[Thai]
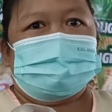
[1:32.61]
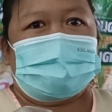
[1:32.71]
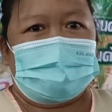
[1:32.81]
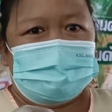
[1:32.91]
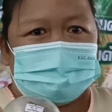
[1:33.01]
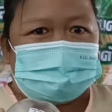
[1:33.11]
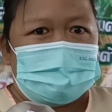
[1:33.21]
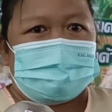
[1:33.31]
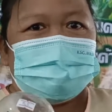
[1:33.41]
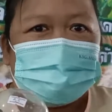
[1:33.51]
กลายเป็นว่า
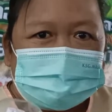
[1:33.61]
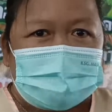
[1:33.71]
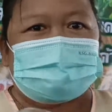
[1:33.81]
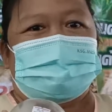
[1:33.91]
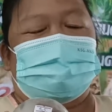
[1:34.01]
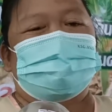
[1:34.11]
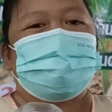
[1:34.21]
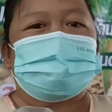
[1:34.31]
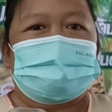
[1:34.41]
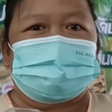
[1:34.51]
หมู่บ้านเขาทุ
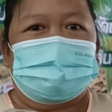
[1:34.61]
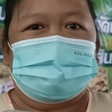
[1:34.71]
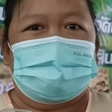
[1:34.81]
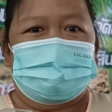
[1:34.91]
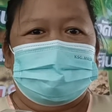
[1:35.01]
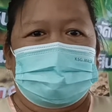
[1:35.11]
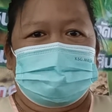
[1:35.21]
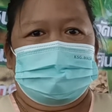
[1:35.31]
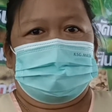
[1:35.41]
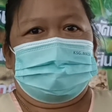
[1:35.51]
เรียนของเราเนี่ย
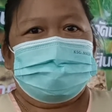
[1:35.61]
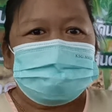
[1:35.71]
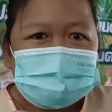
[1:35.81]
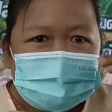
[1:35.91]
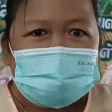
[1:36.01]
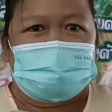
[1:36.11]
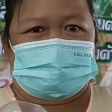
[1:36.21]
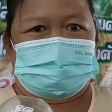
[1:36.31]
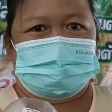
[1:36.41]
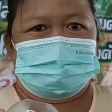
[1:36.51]
มีเห็ด
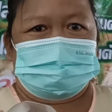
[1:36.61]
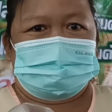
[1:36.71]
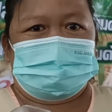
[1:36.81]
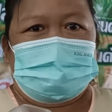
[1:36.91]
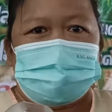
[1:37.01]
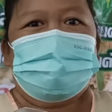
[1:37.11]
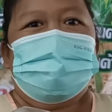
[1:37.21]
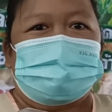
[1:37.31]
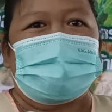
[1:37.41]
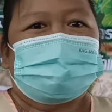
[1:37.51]
ในหมู่
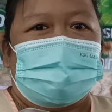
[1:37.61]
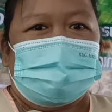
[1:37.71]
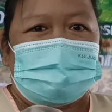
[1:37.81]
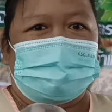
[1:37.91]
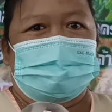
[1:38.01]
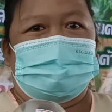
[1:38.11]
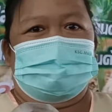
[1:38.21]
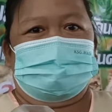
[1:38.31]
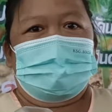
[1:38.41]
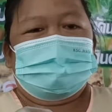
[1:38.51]
บ้านของเราเอง
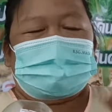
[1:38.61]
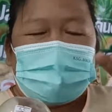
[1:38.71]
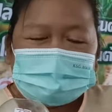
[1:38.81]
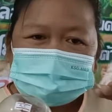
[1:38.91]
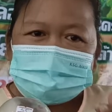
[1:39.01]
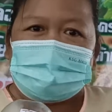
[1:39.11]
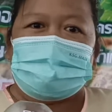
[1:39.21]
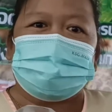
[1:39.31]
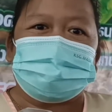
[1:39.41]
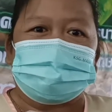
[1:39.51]
ตอนนี้นะ
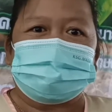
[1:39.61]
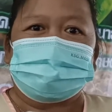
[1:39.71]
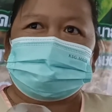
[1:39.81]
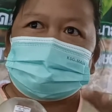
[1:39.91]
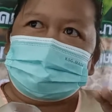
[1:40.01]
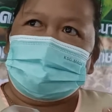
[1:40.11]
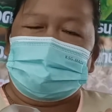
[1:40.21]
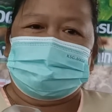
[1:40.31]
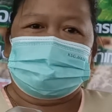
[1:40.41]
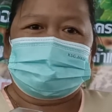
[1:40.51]
คะคุณบุษบา
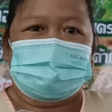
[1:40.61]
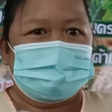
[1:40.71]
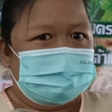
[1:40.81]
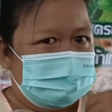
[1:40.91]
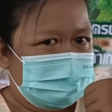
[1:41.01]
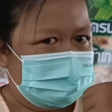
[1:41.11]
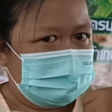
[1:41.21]
เนี่ยท่านมี